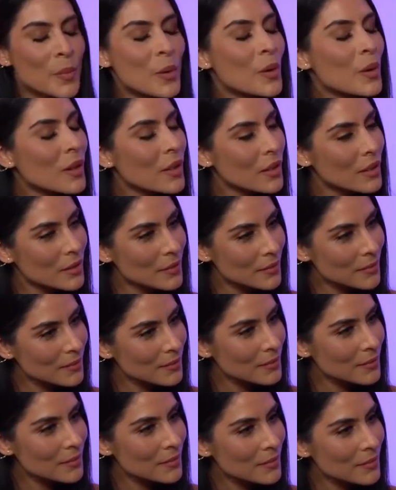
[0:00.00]
amor,
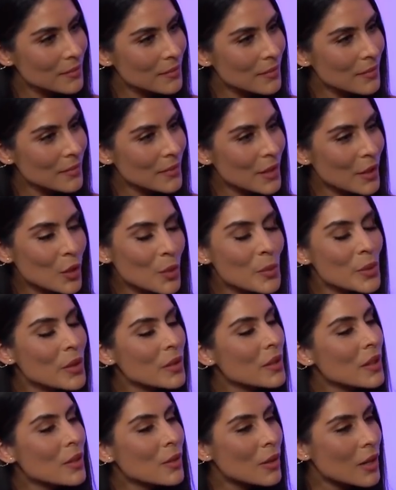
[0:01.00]
te
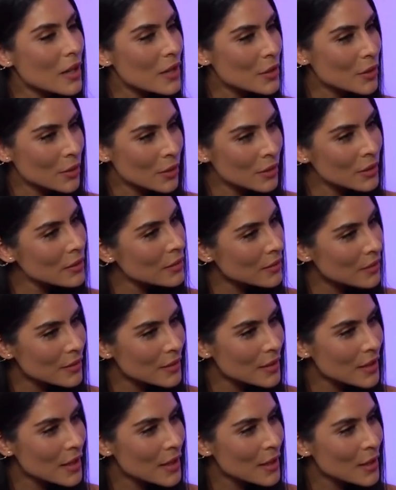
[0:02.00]
rompió en el corazón,
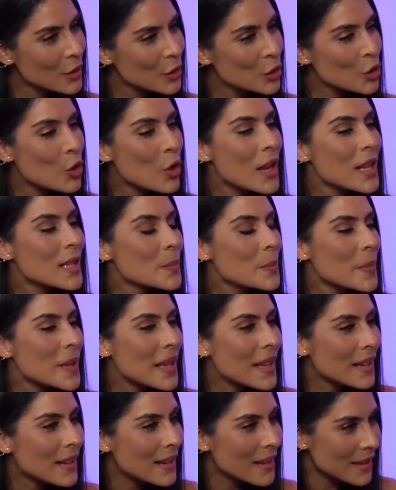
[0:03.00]
no las
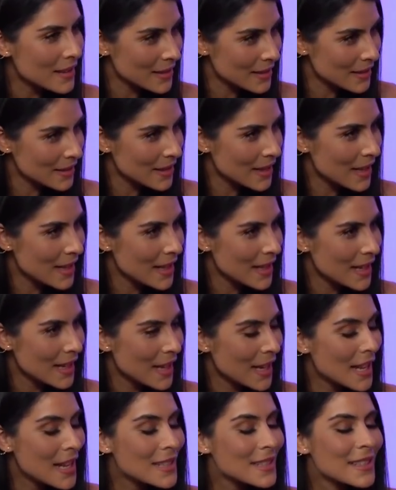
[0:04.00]
piernas.
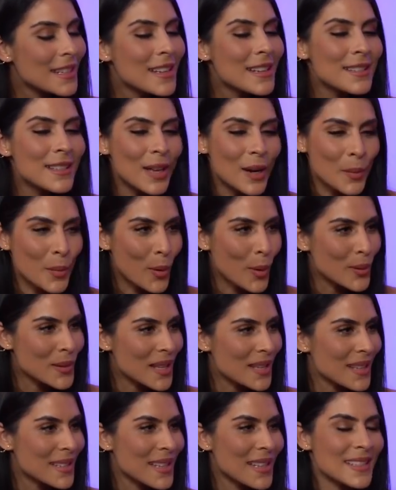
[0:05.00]
Y las tienes
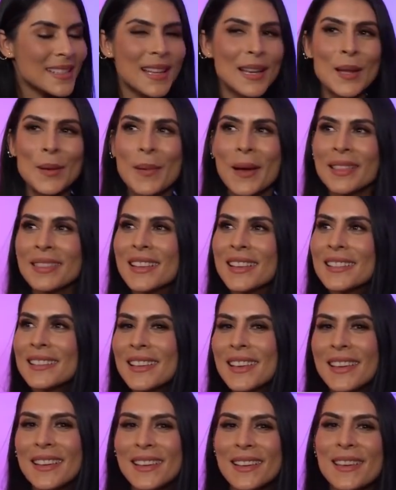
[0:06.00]
hermosas, así es que
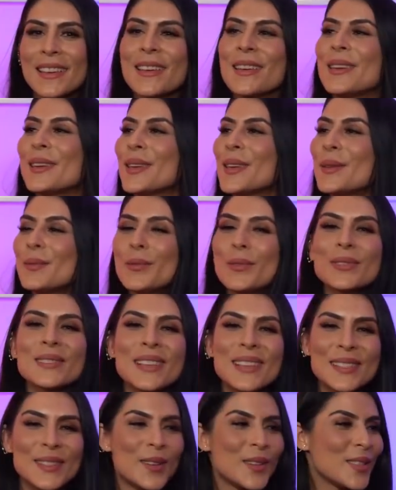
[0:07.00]
levántese y
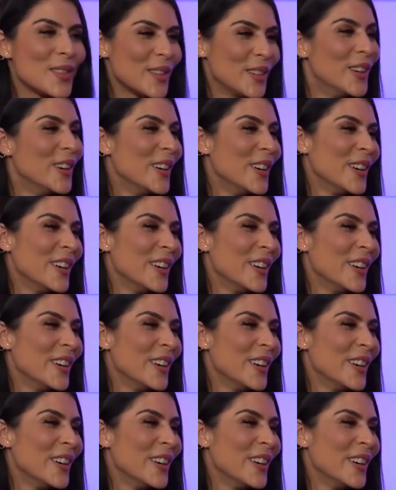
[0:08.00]
búsquese otro.